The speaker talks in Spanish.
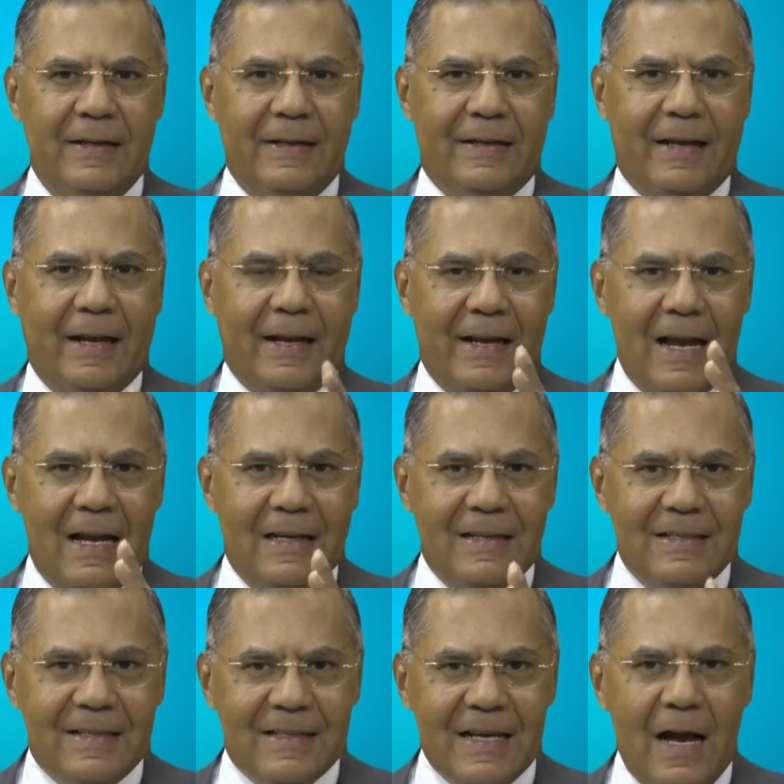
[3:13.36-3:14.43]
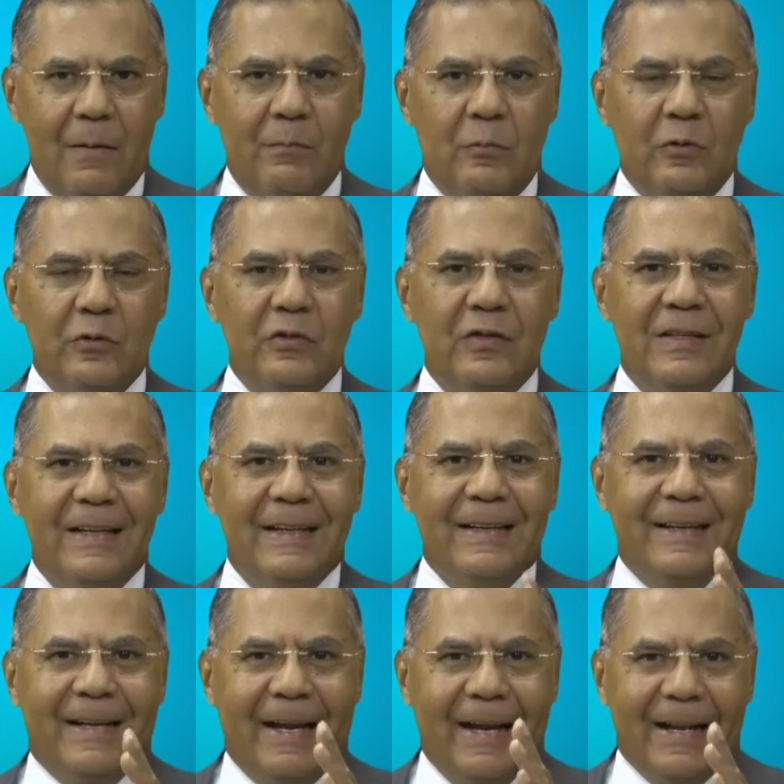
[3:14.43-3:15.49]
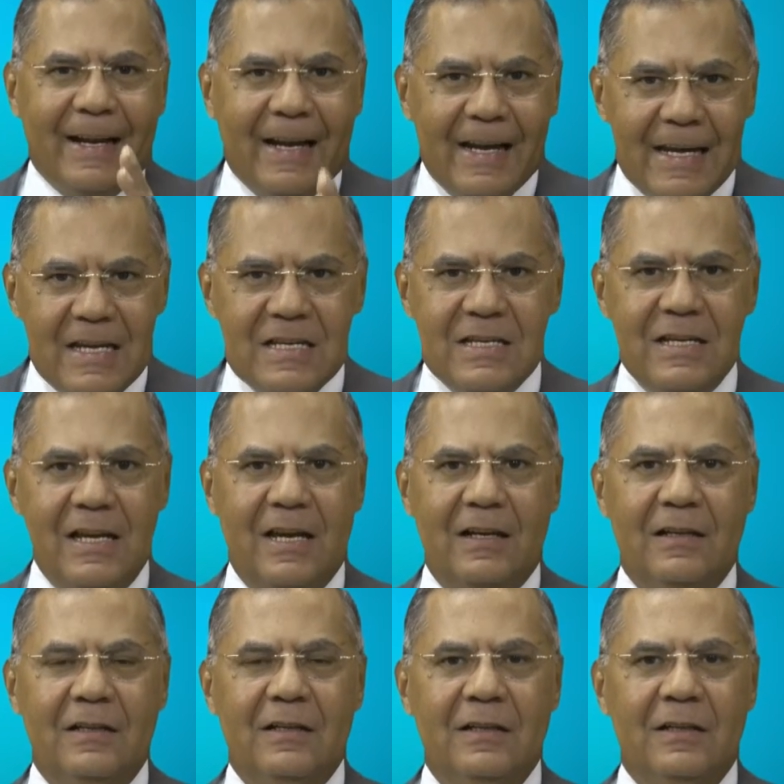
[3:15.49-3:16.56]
que realizamos que riñen